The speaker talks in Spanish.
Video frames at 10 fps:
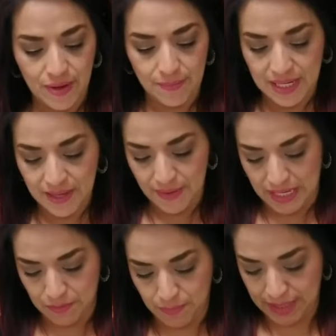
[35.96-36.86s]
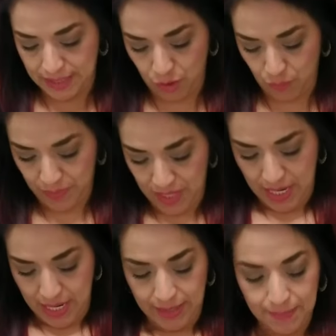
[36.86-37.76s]
familia de Ice Platinum
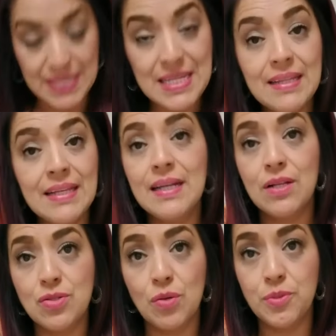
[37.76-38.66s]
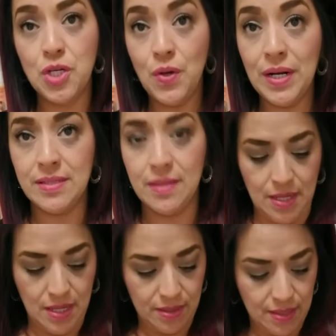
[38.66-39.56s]
vas a tener dos opciones.
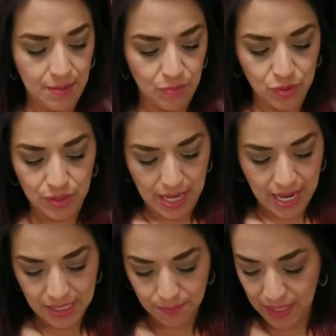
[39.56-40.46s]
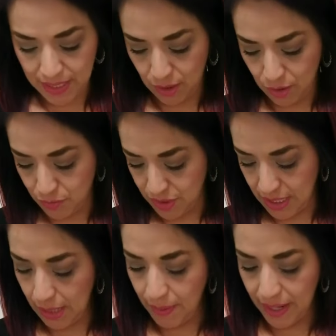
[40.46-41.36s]
Tenemos Ice Platinum
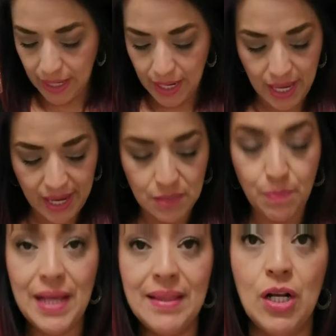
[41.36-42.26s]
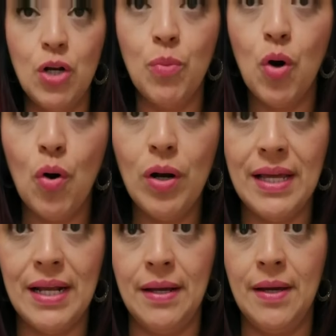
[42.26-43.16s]
Silver y Ice Platinum
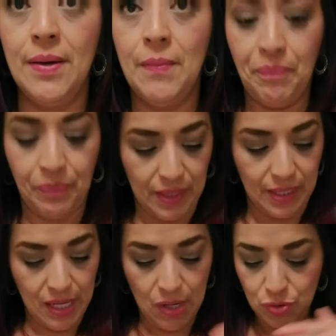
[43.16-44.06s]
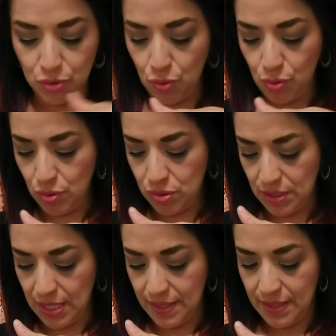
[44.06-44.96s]
Golden. Los
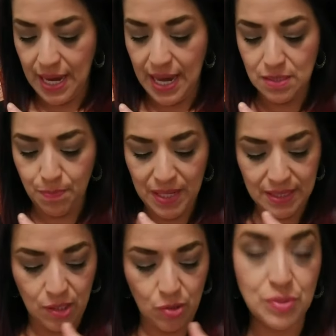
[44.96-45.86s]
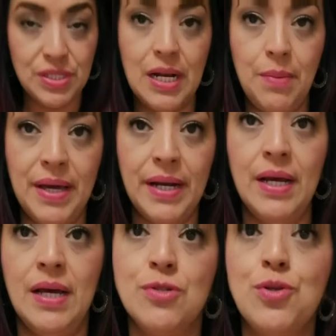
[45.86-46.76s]
tonos de Ice Platinum
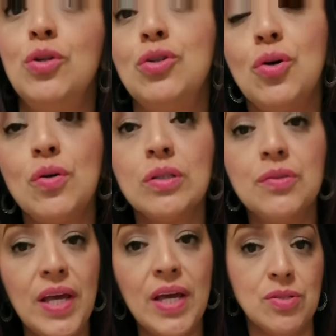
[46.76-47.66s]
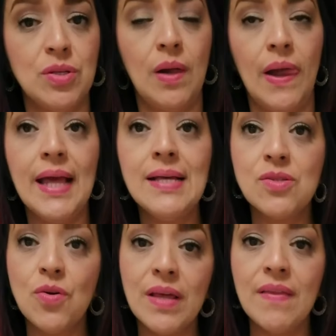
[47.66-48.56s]
Silver son tonos fríos y
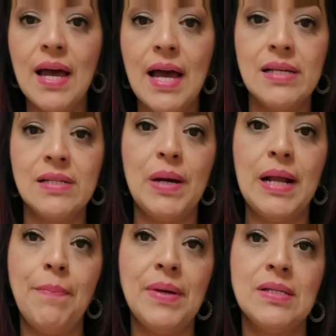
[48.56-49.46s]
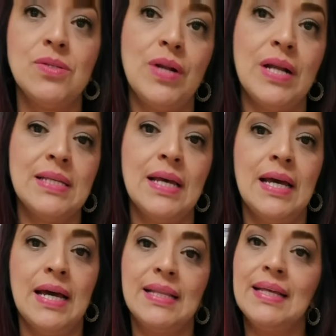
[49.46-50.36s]
son ideales para personas
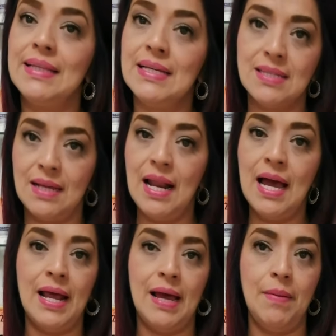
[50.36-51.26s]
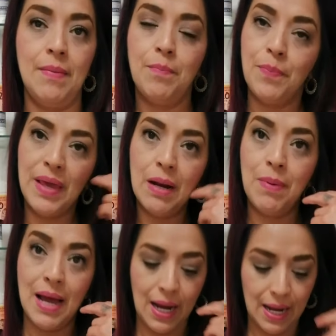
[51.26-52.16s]
de tez clara, piel
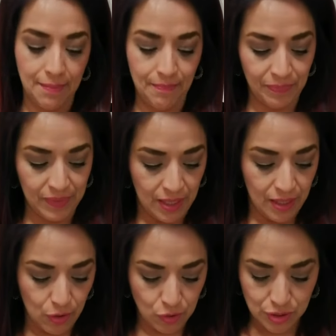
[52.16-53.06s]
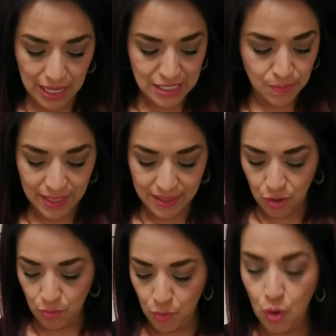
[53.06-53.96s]
blanca. Los Ice
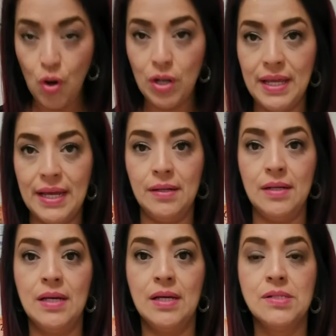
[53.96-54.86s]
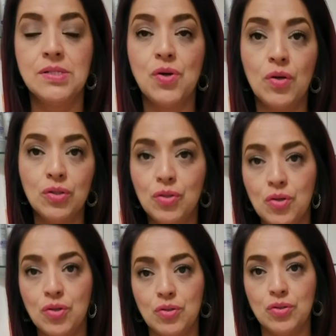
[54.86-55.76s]
Platinum Golden son
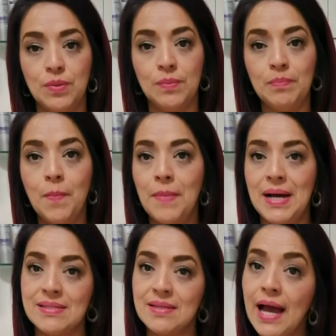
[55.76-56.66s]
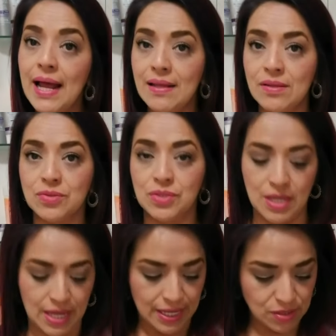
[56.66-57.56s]
tonos más cálidos
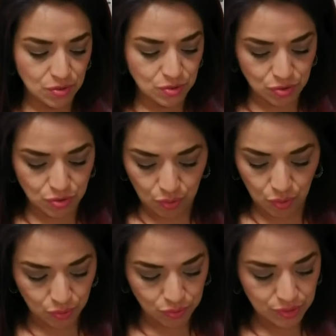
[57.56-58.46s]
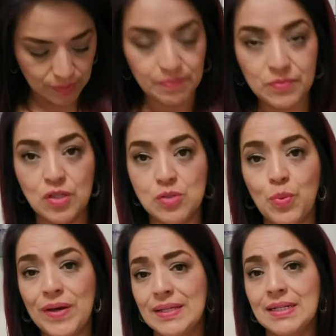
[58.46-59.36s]
estos tonos los
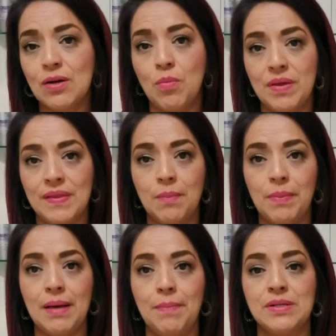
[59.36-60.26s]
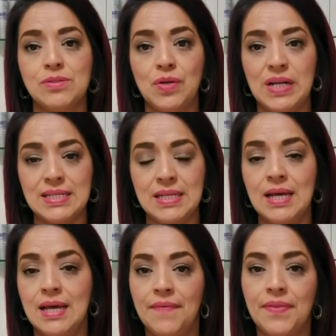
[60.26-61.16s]
pueden recomendar para personas
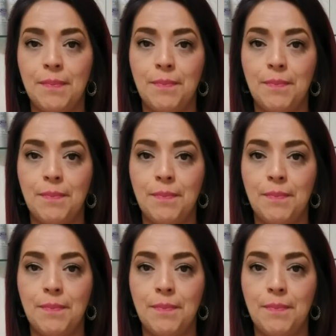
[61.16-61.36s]
de